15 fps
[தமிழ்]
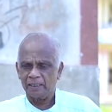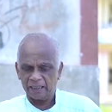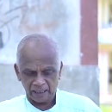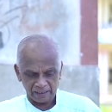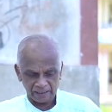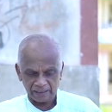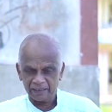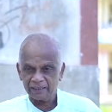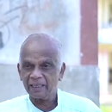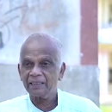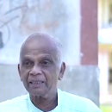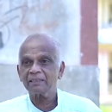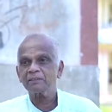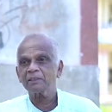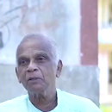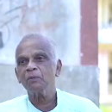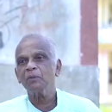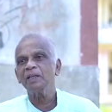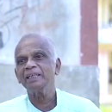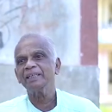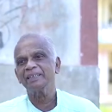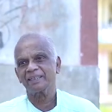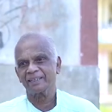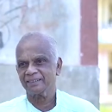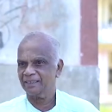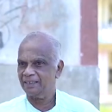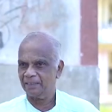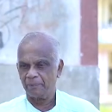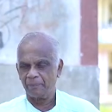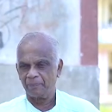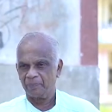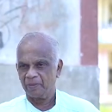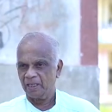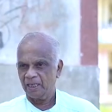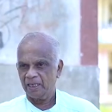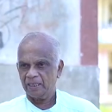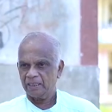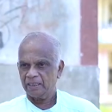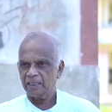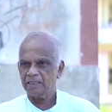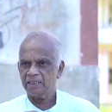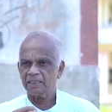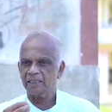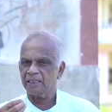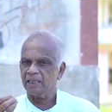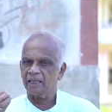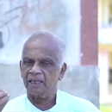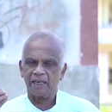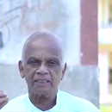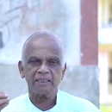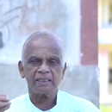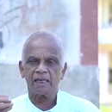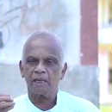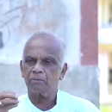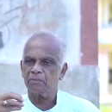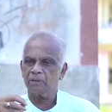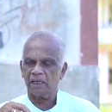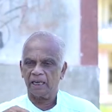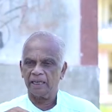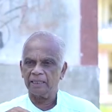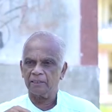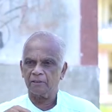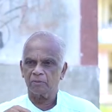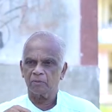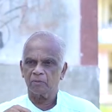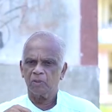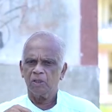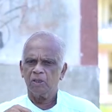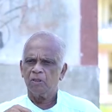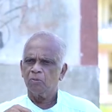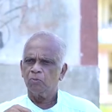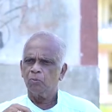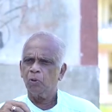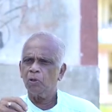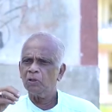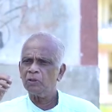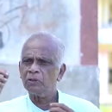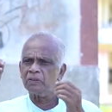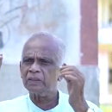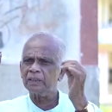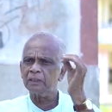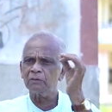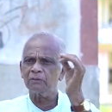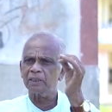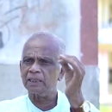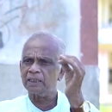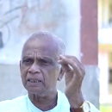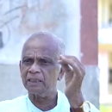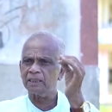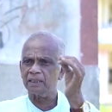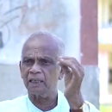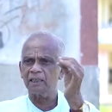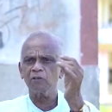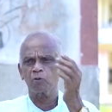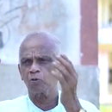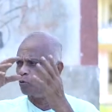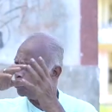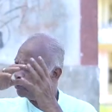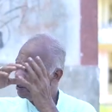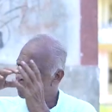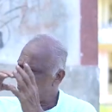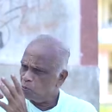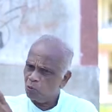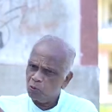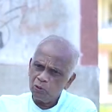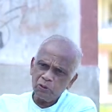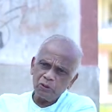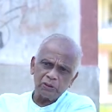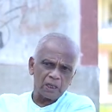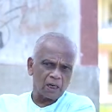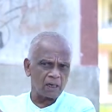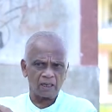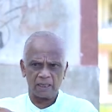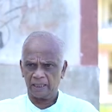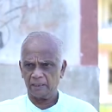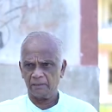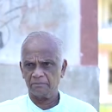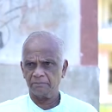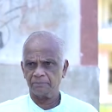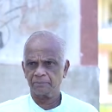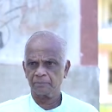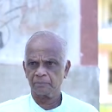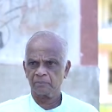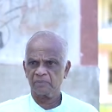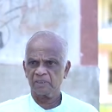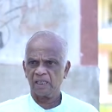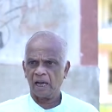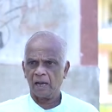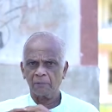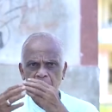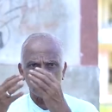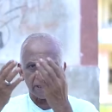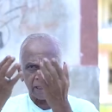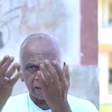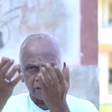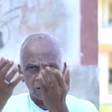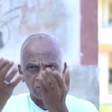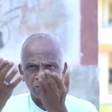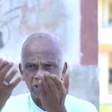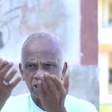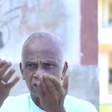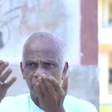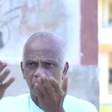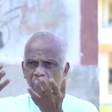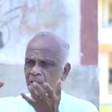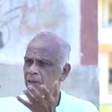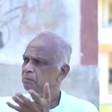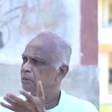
என் இதயத்தில் ஒலிக்கிறது நெஞ்சினில் அஞ்சிலம்பு அலைக்கும் பொன் திருவடி என் குடி முழுது ஆள அவருடைய அந்த குஞ்சித பாதம்